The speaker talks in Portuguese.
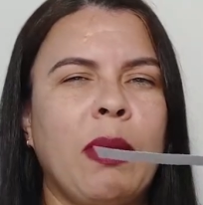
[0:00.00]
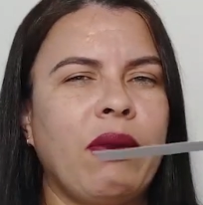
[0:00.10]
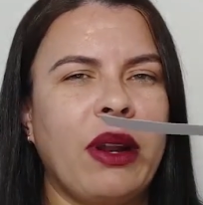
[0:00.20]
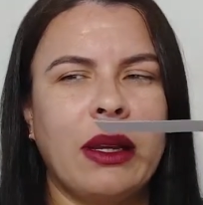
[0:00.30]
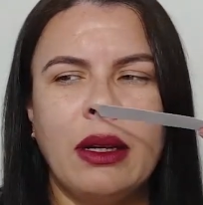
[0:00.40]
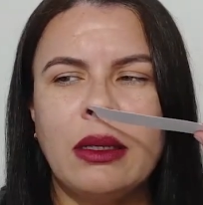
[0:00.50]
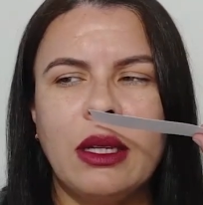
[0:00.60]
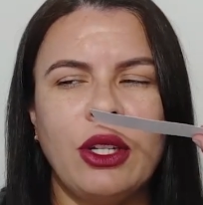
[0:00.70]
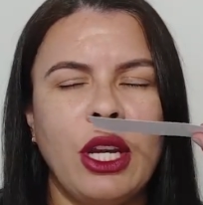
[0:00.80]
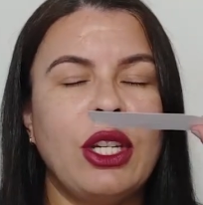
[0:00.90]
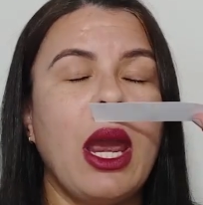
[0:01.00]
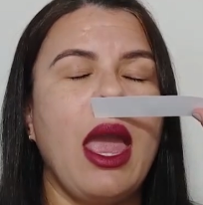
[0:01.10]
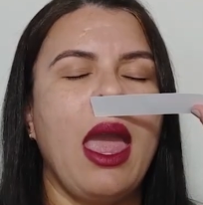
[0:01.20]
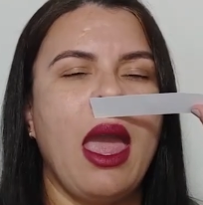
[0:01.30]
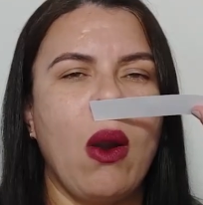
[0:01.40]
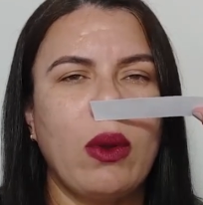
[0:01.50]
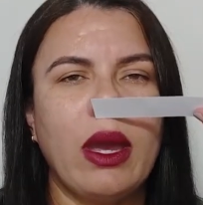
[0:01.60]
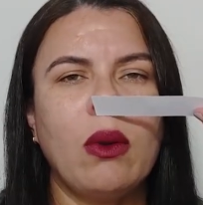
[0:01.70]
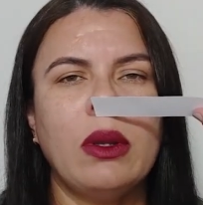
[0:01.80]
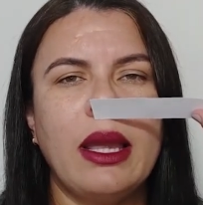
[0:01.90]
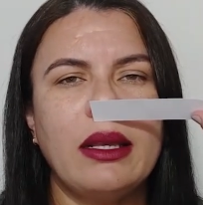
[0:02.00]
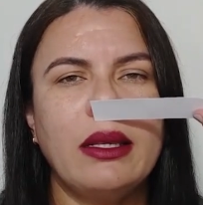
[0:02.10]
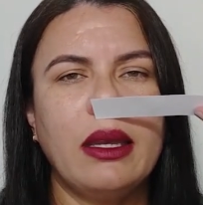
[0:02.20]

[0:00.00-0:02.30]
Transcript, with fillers: para a fragrância, gente, é o que acontece